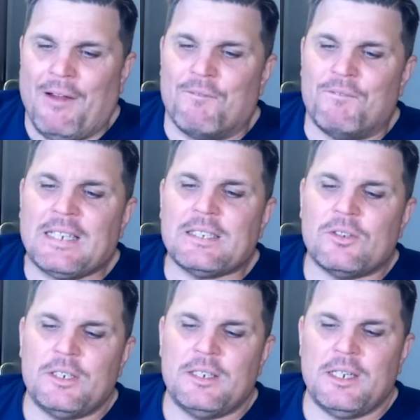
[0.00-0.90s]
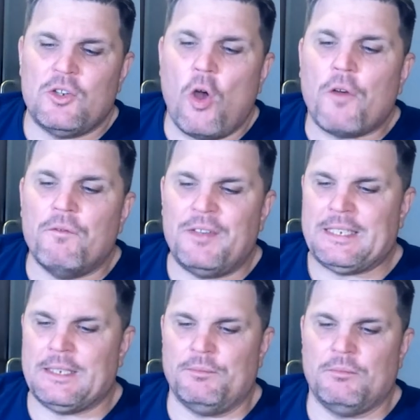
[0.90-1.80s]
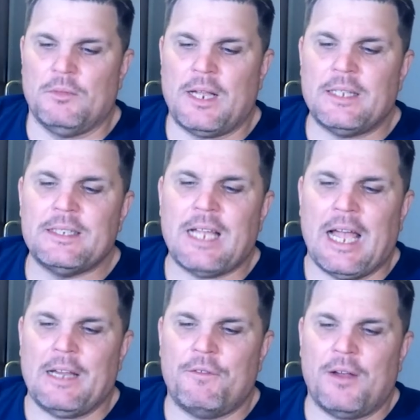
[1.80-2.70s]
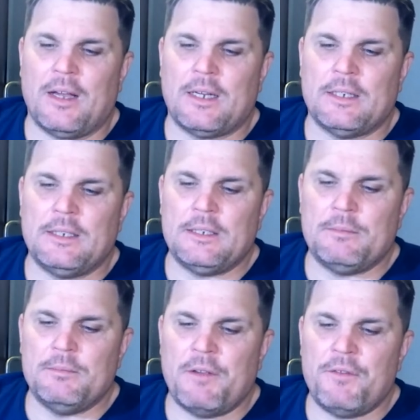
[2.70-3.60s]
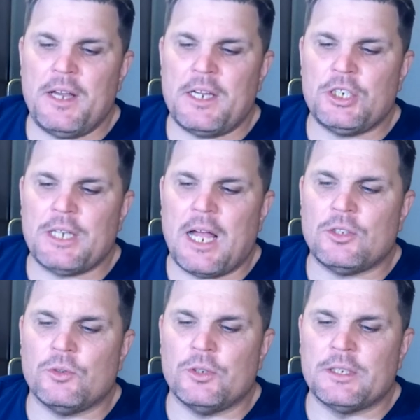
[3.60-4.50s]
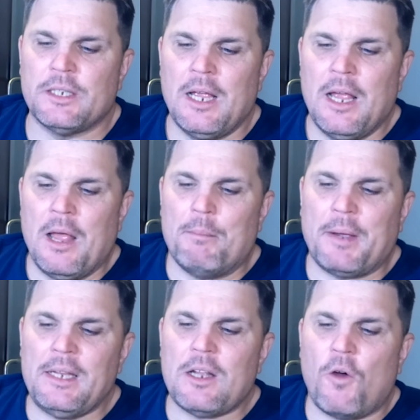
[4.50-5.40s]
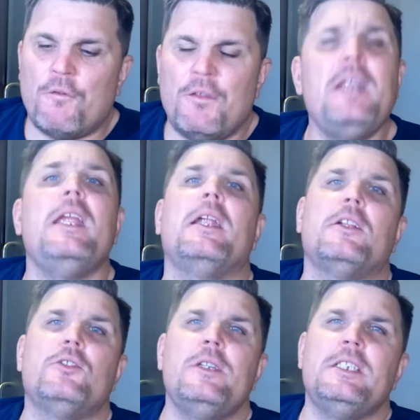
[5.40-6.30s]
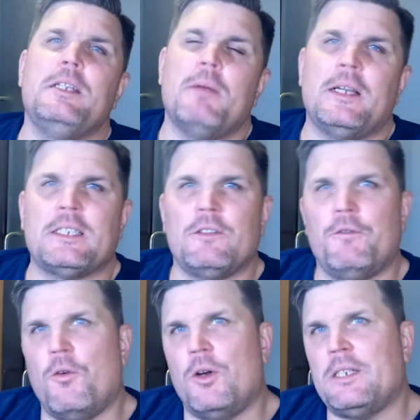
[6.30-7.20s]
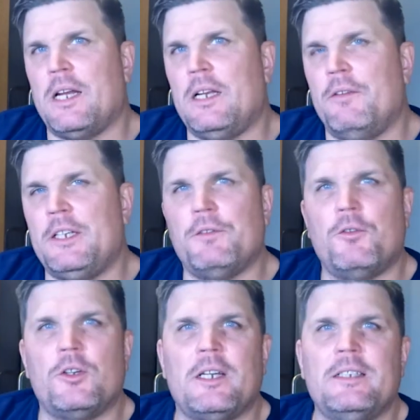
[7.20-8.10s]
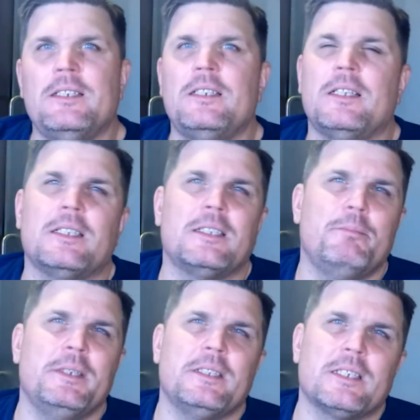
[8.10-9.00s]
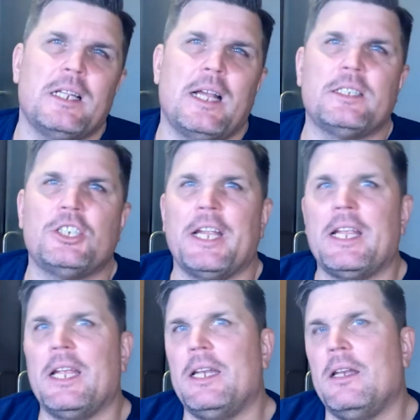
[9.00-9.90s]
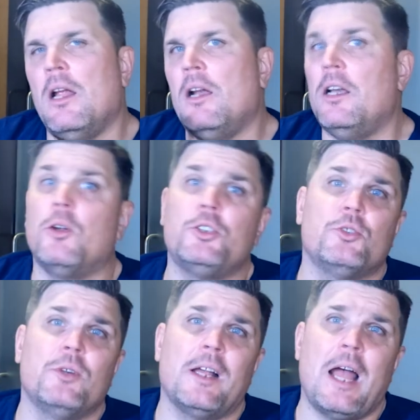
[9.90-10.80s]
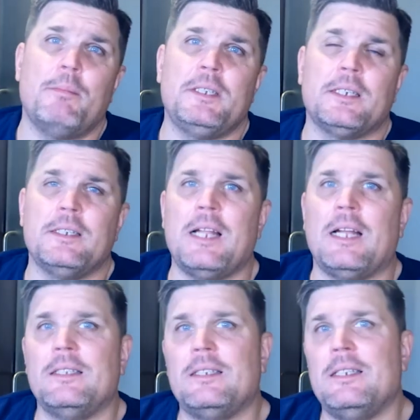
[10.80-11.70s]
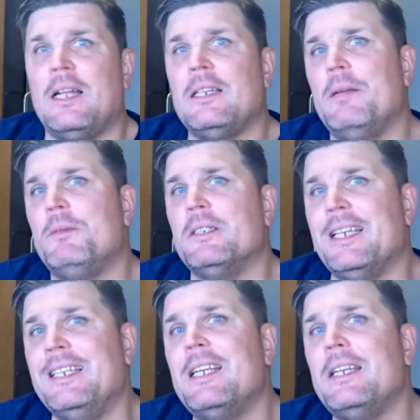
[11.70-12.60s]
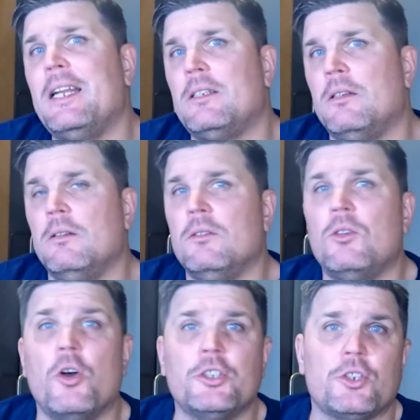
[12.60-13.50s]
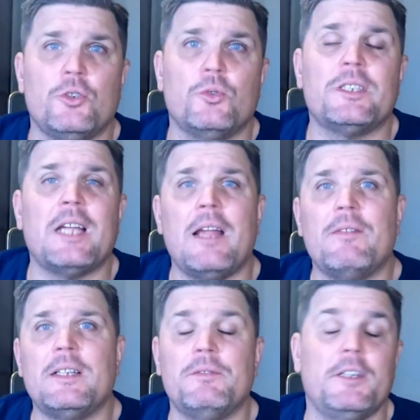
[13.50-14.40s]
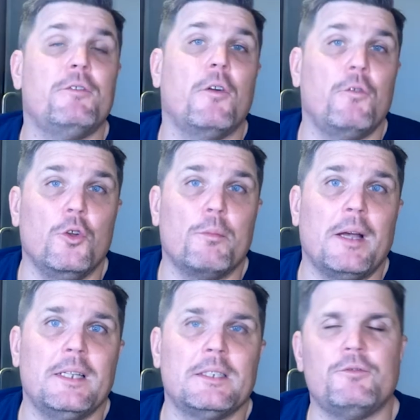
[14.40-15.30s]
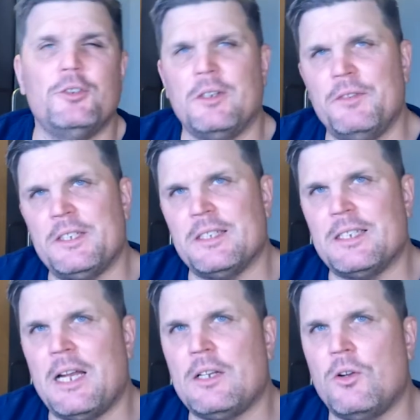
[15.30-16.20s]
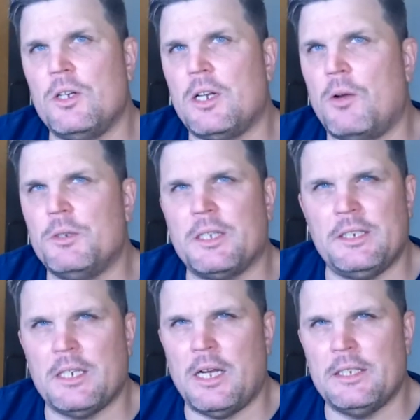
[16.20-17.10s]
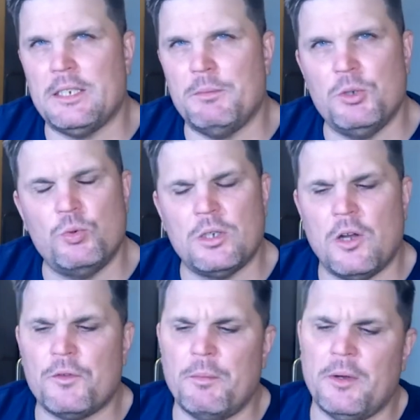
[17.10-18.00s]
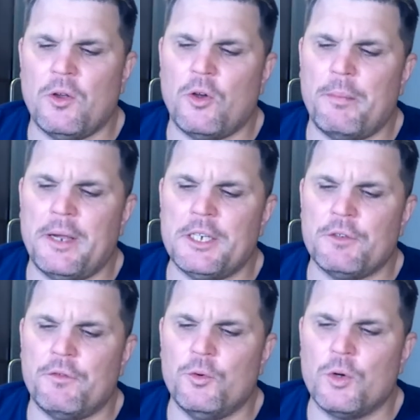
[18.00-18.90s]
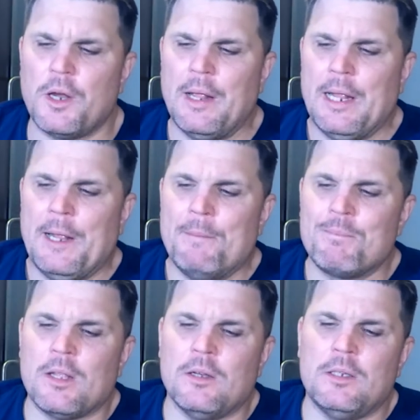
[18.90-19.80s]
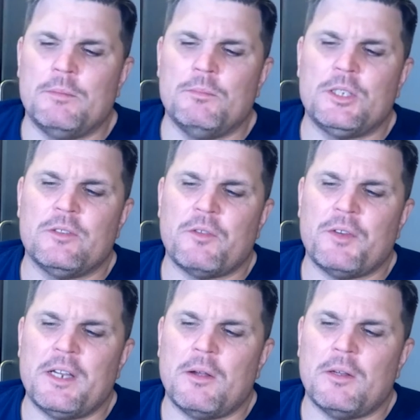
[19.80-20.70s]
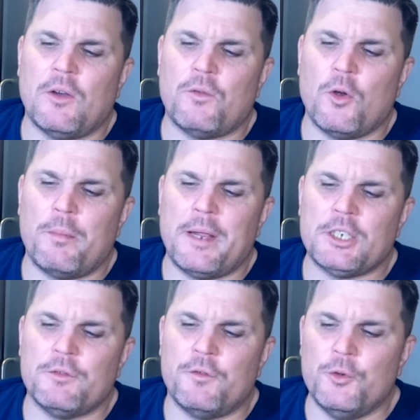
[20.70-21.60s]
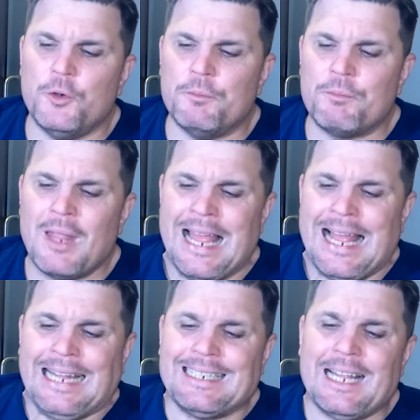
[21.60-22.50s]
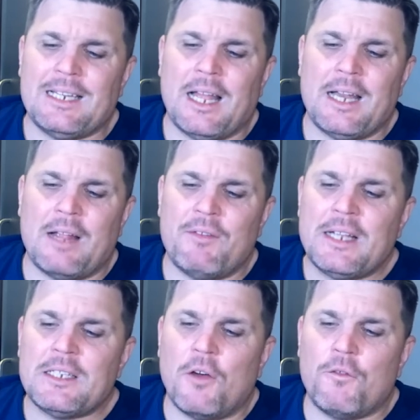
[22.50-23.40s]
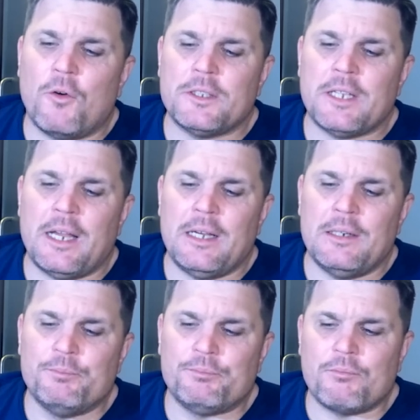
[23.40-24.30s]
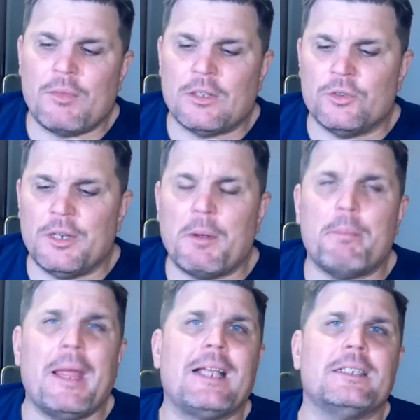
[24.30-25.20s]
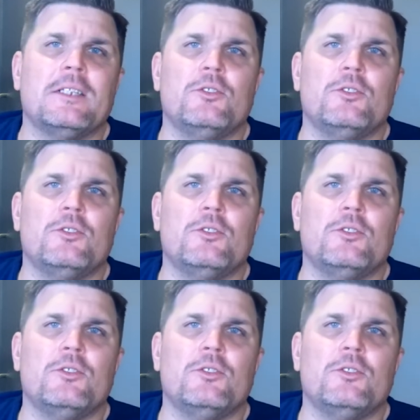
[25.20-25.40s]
Was solltet ihr noch wissen? Ganz einfach. Ähm, der Finnair-Status bringt auf Finnair natürlich die meisten Vorteile. Welche Vorteile sind das? Das sind Business Class Check-in, Loungezugang habe ich genannt. Dann gibt es Internet kostenlos teilweise, wenn verfügbar ist, für eine gewisse Zeit. Gold, glaube ich, kriegt 30 Minuten auf einem innereuropäischen Flug ähm, beziehungsweise auf, inner, auf europäischen Flügen. Dann ein, ein weiterer Vorteil zu dem Gepäck ist